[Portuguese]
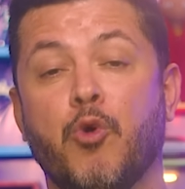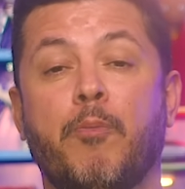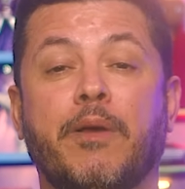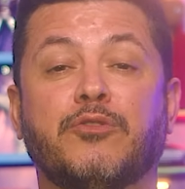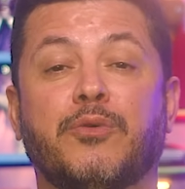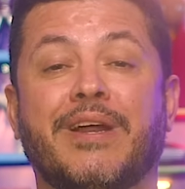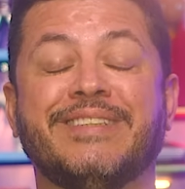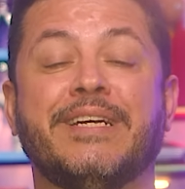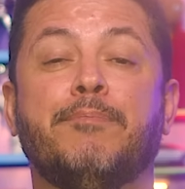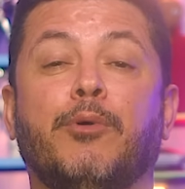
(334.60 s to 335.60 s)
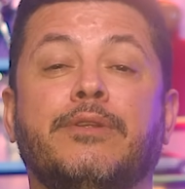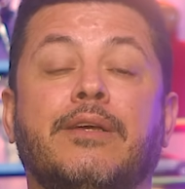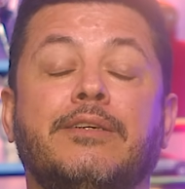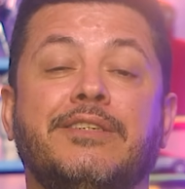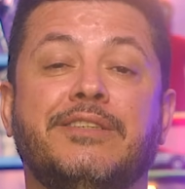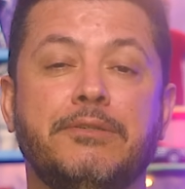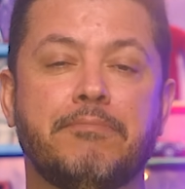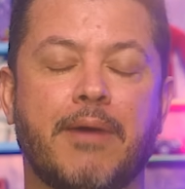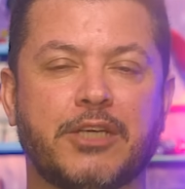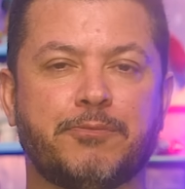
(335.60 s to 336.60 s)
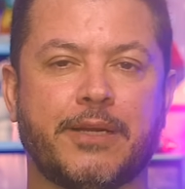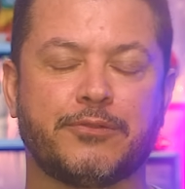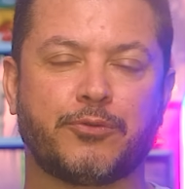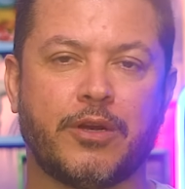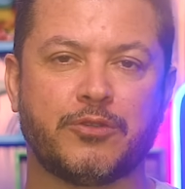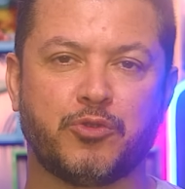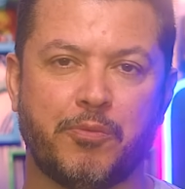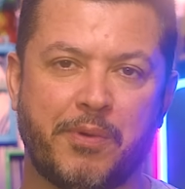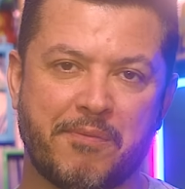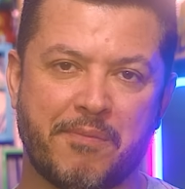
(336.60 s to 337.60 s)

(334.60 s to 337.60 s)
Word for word: o personagem é importante demais para a história de Super